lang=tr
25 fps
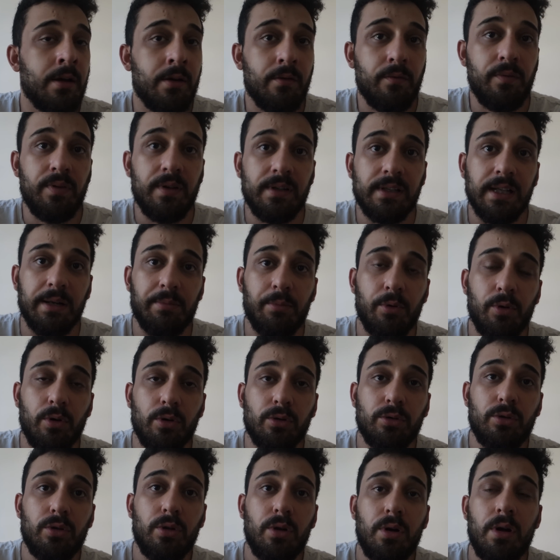fırlama
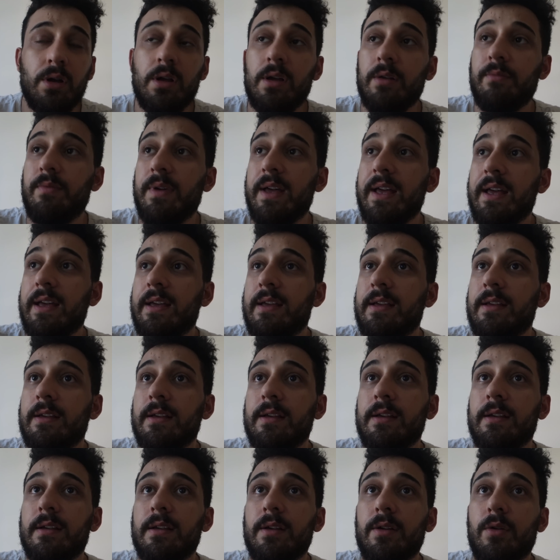oldu ve e,
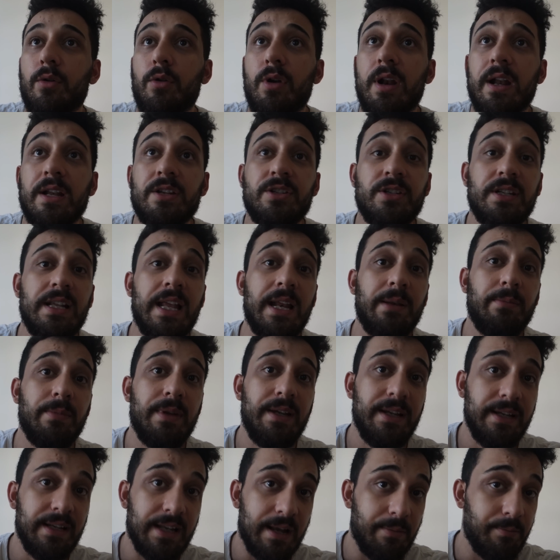öğrencilerimle
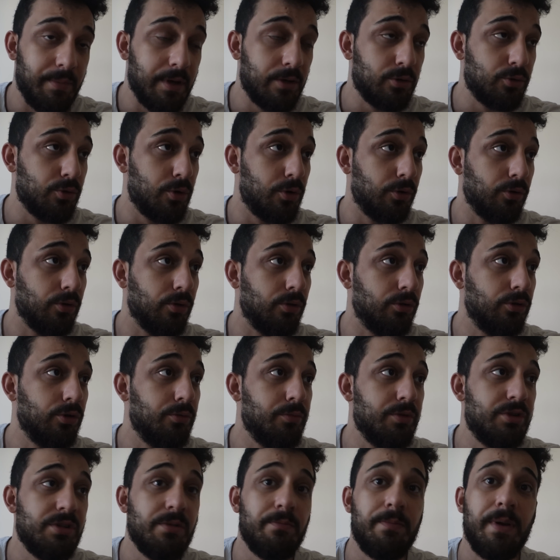ilgilenmek zorunda
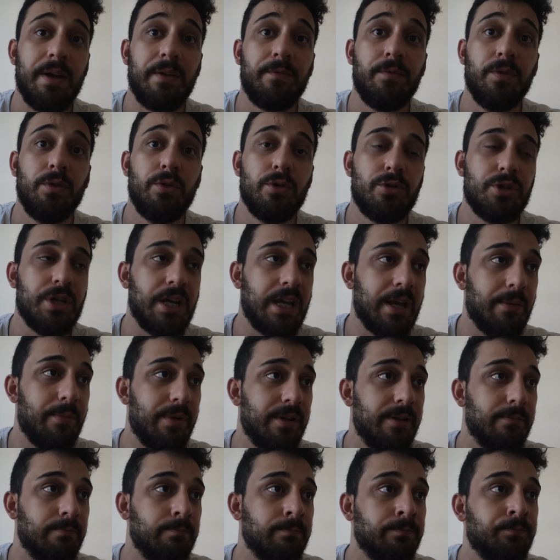olduğum için pek video
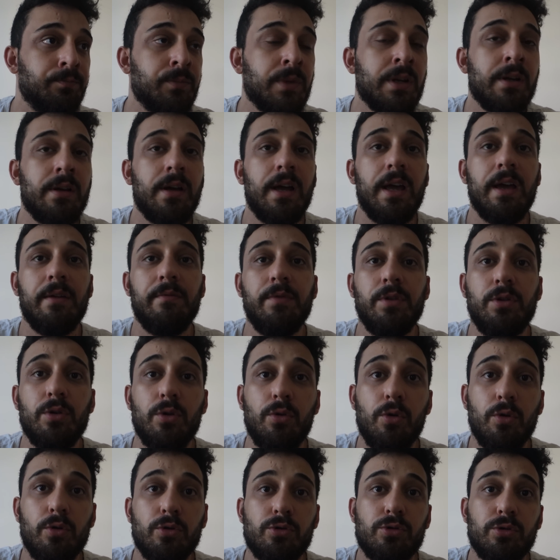çekemedim. E,
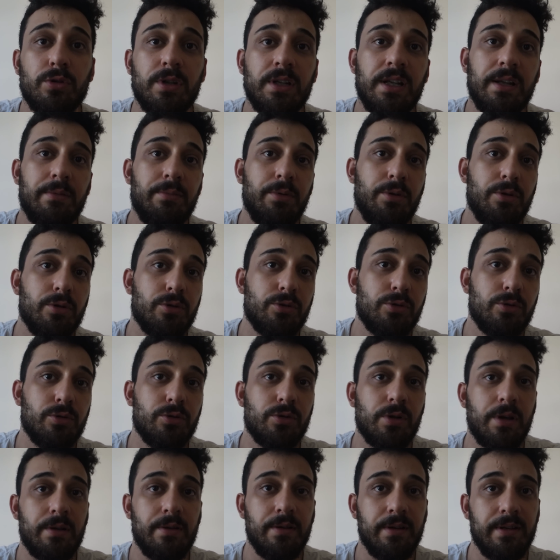video konusunda da
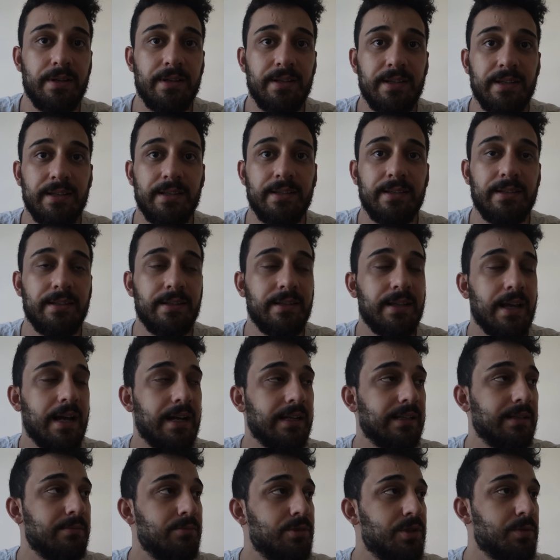biliyorsunuz hani
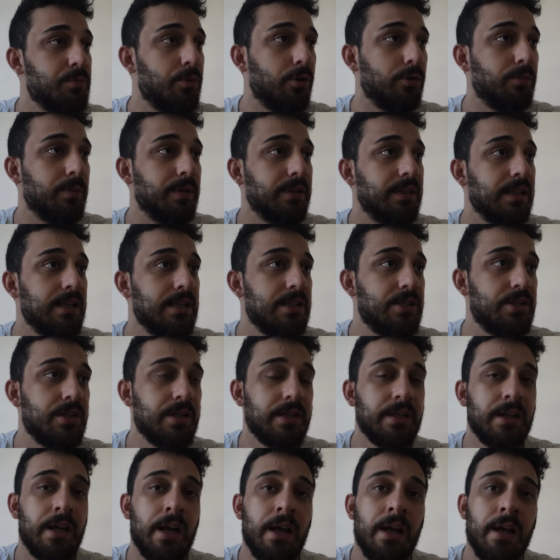yardımcım olmadığı
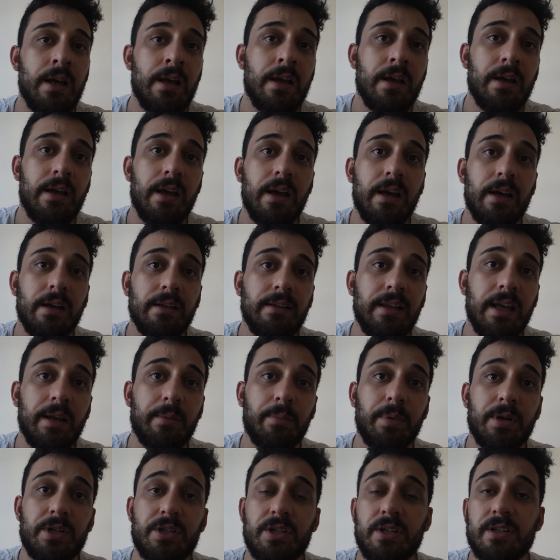için e,
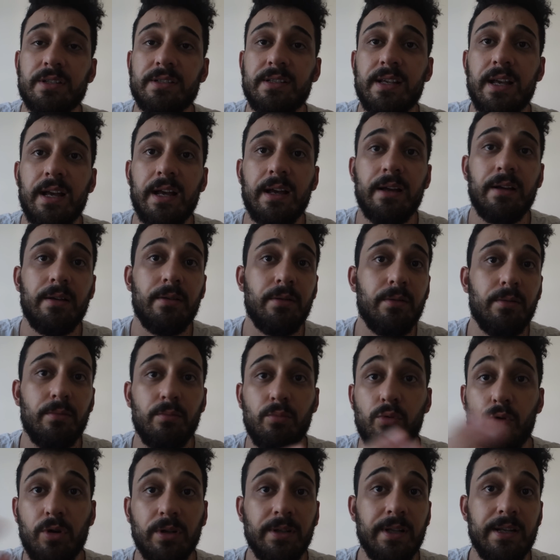tek başınıza
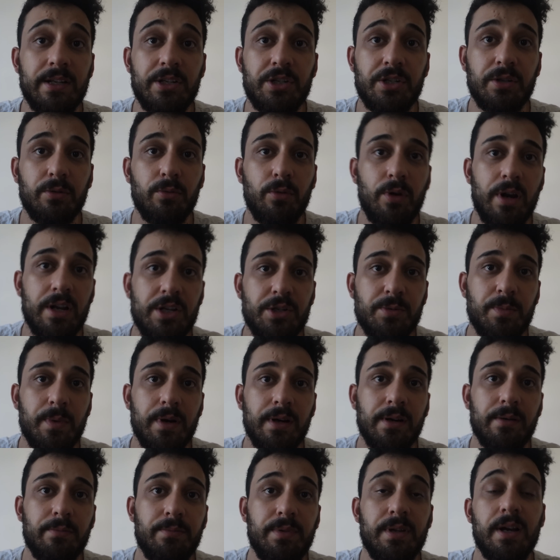bu kadar işle
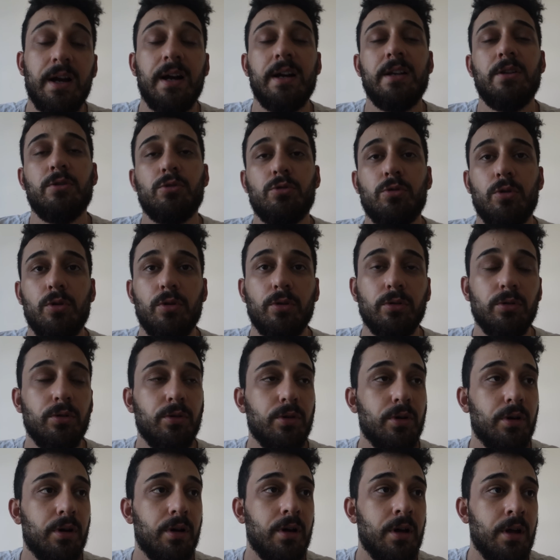uğraşmak bir hayli zor
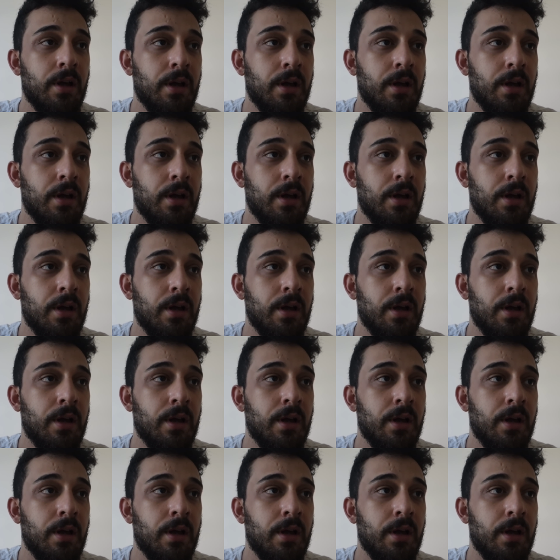oluyor.